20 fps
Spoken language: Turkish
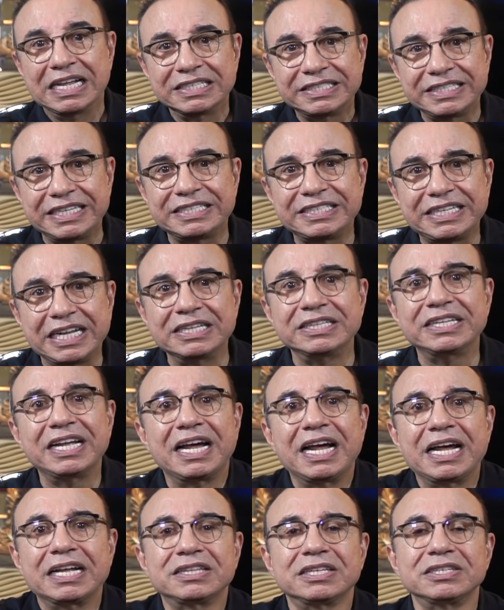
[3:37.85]
Siz kendi
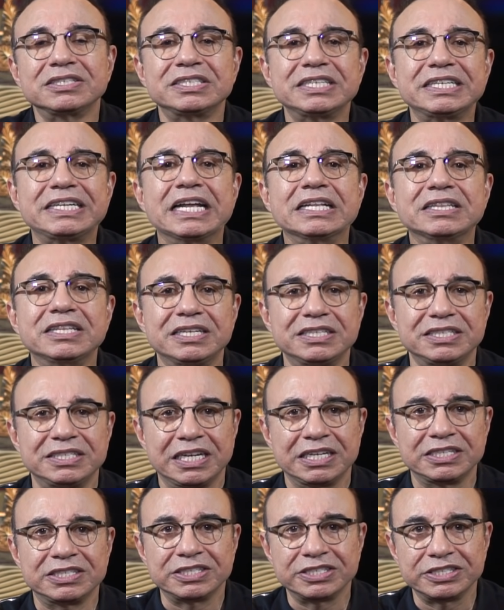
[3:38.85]
hayatınızı kendiniz
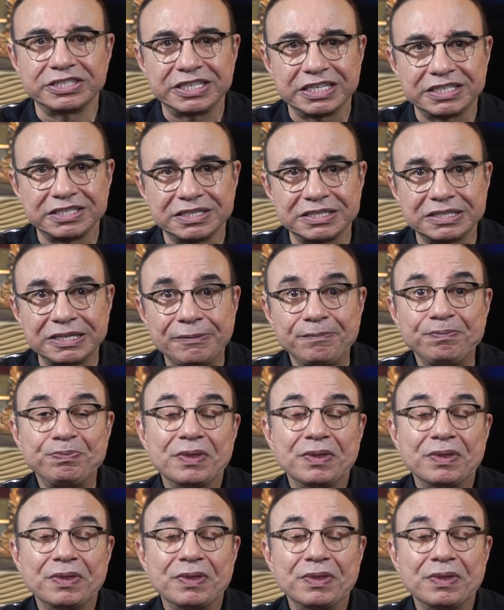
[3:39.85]
değiştireceksiniz.